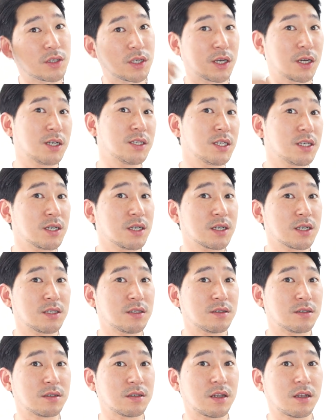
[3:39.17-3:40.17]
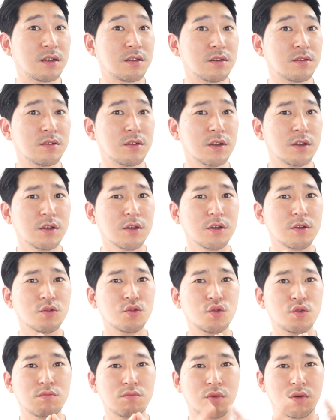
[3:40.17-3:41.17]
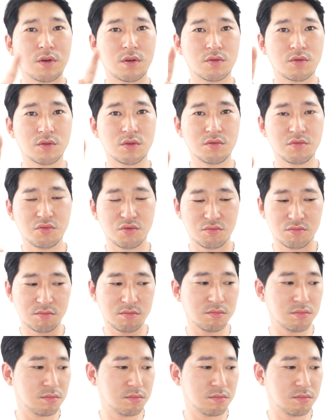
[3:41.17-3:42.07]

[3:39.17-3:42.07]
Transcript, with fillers: 제가 생각했을 때는 좀 뭐라고 그러죠? 좀